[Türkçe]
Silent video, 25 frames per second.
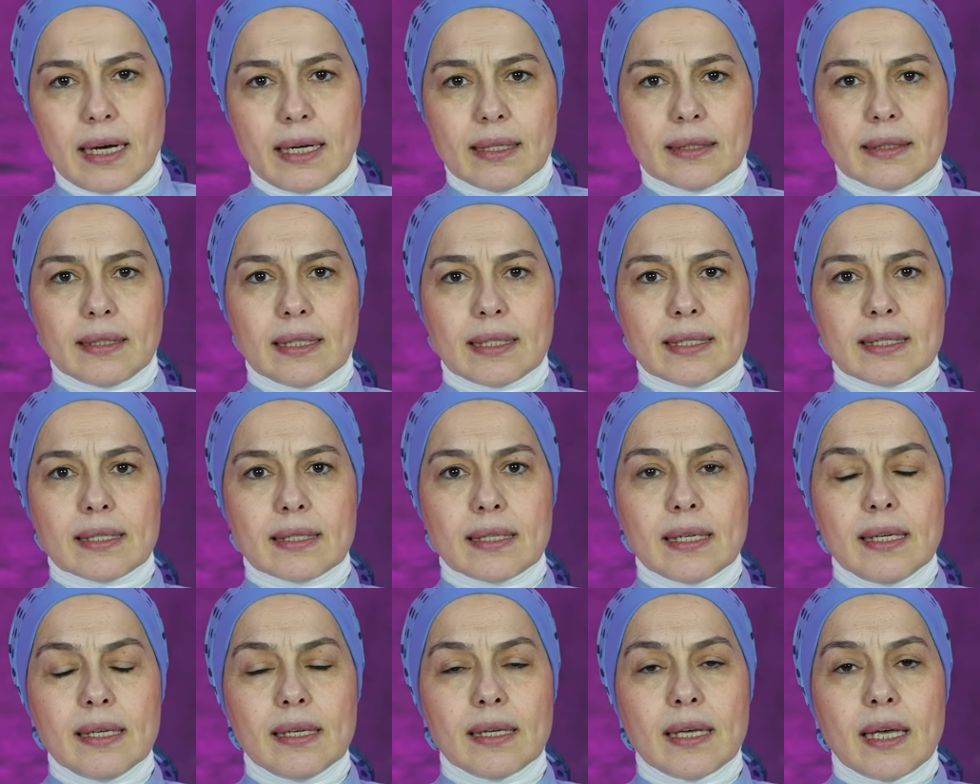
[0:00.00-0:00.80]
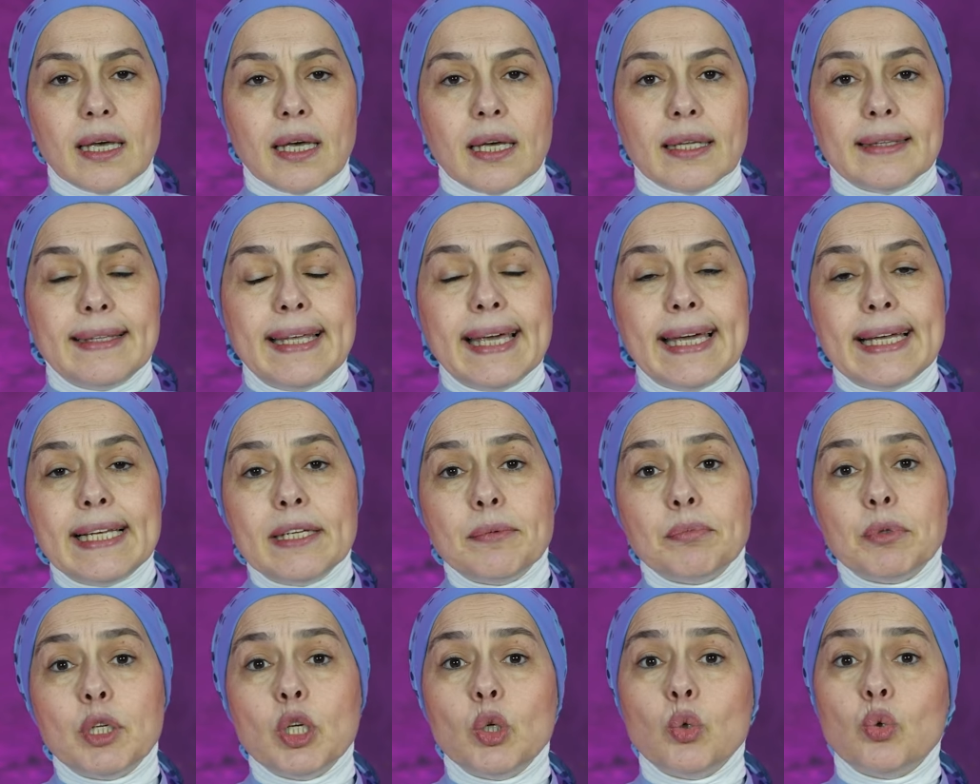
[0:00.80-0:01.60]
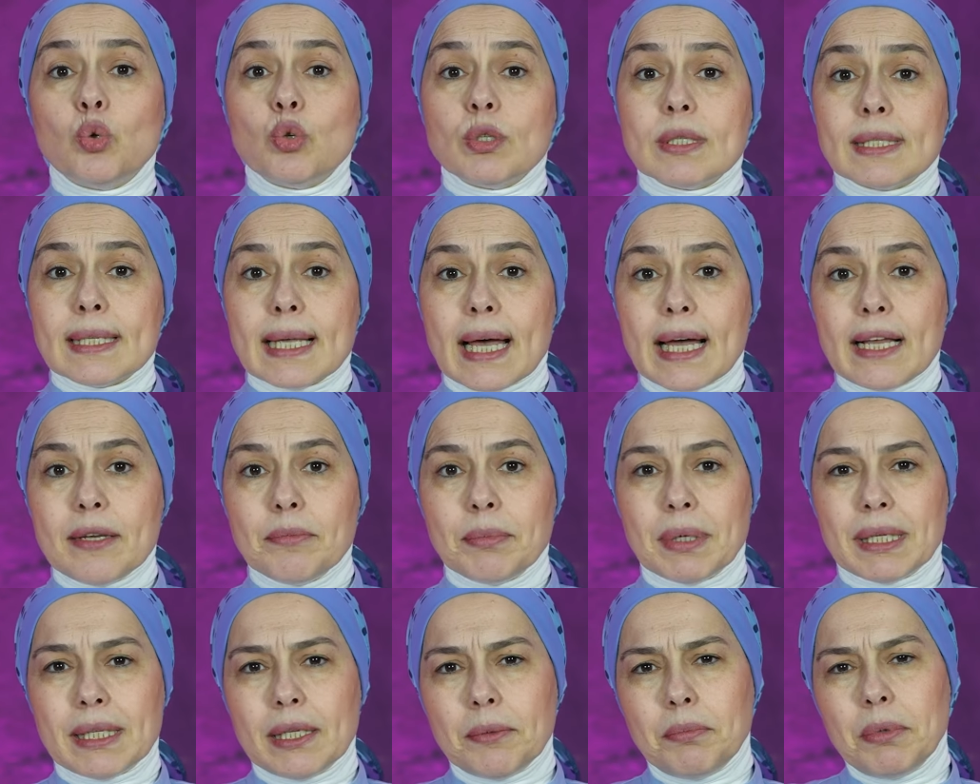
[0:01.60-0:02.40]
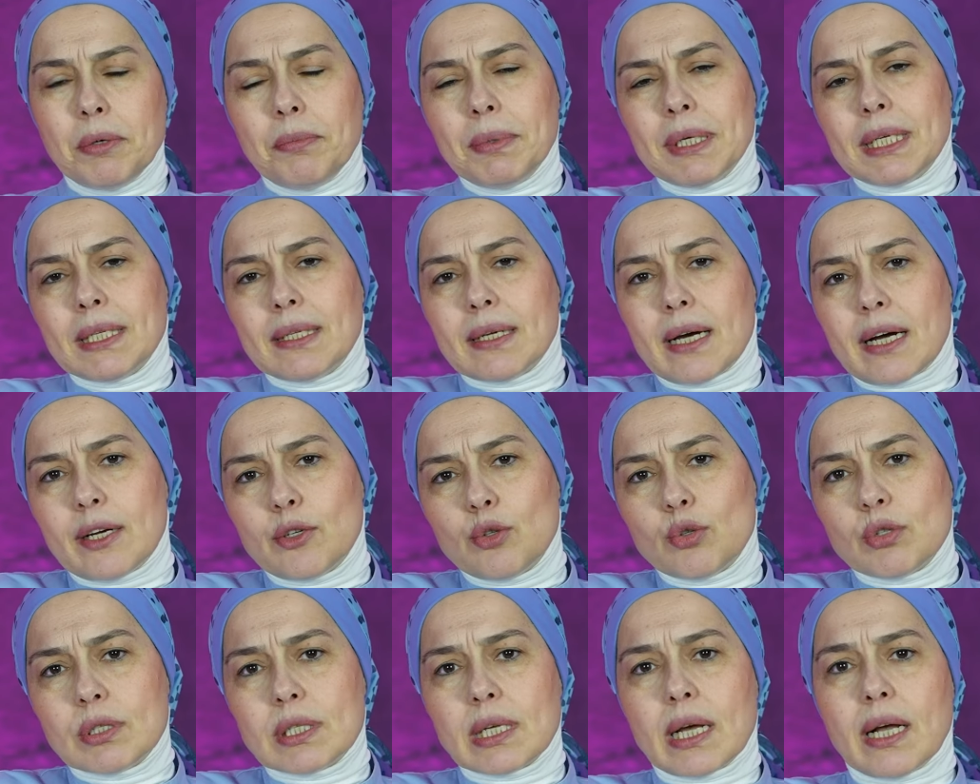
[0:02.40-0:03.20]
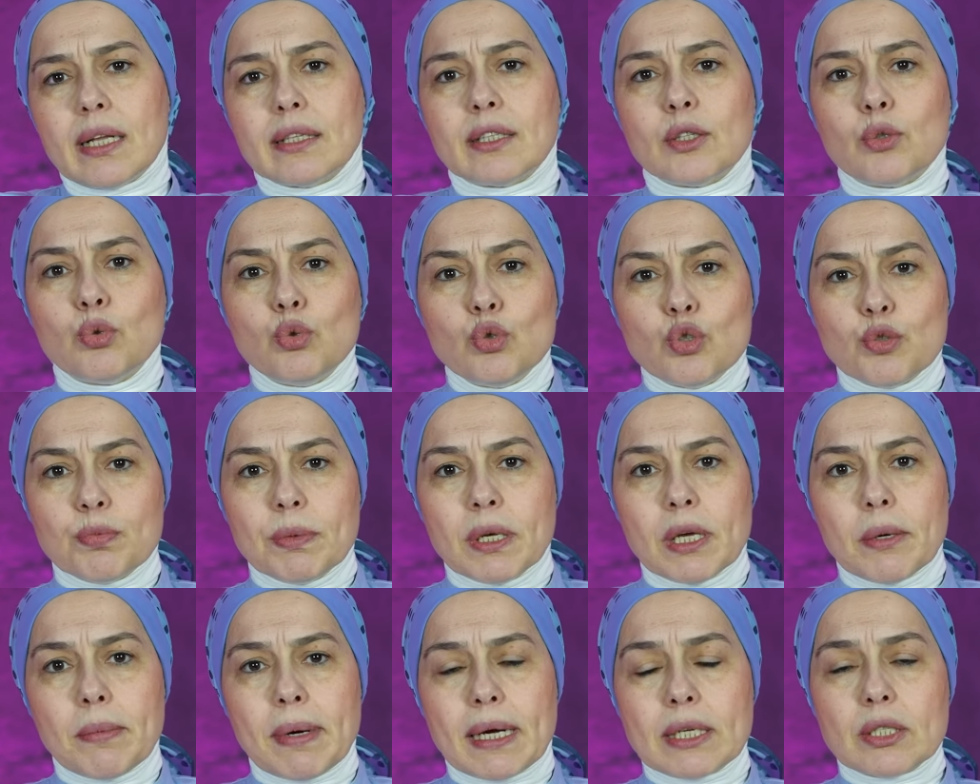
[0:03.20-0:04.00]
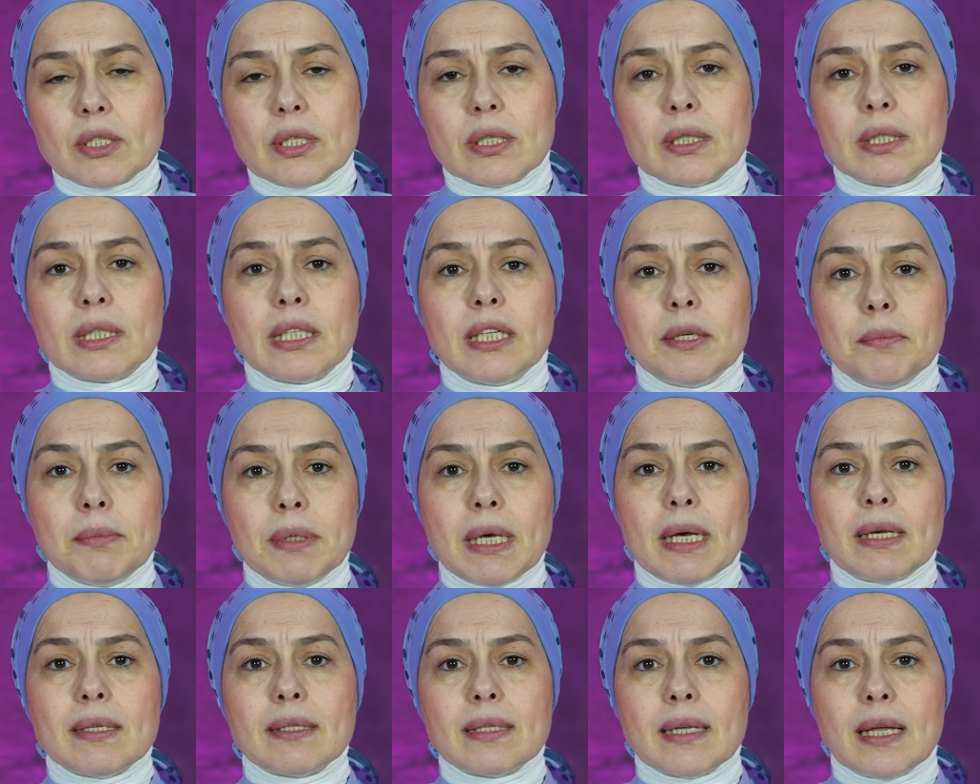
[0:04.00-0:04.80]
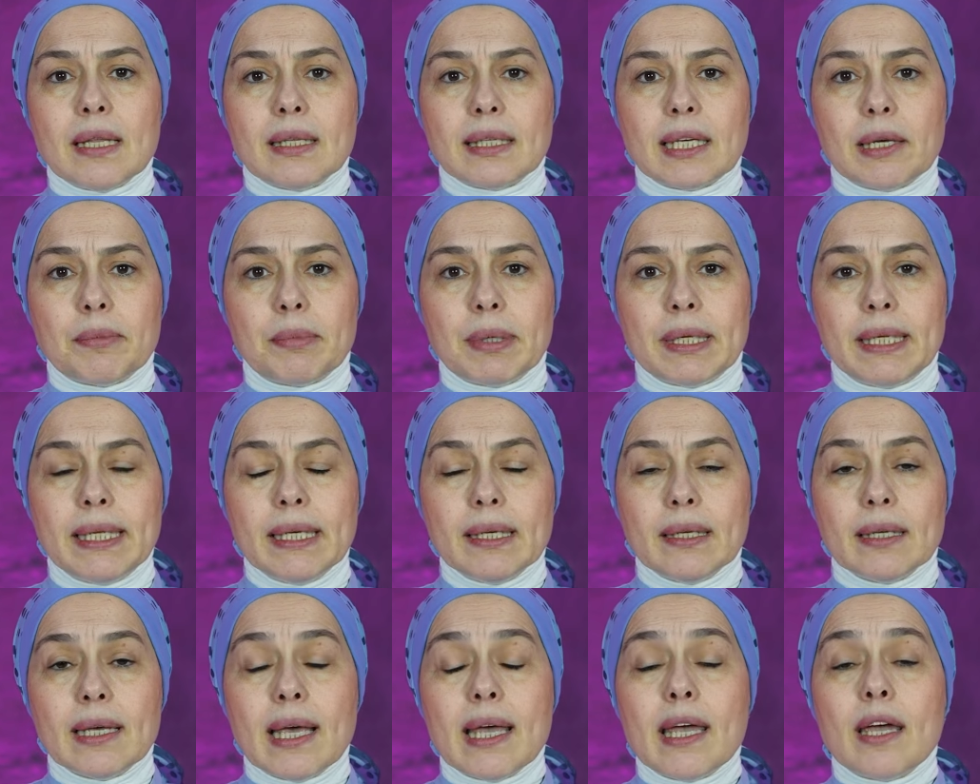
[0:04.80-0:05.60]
kan testi. Diyelim ki yükselmedi, bir miktar yükseldi, düşmeye başladı kimyasal gebelik.